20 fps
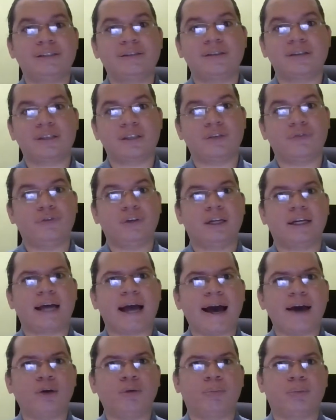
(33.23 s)

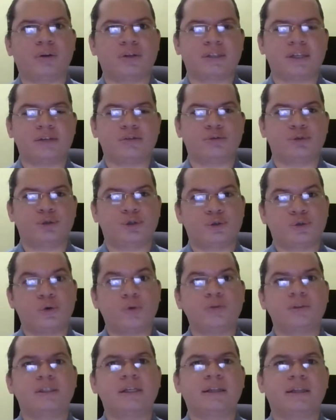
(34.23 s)
intensificaram o processo de
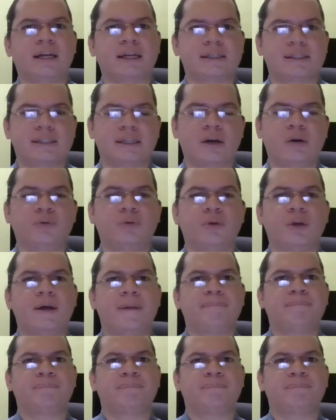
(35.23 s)
concentração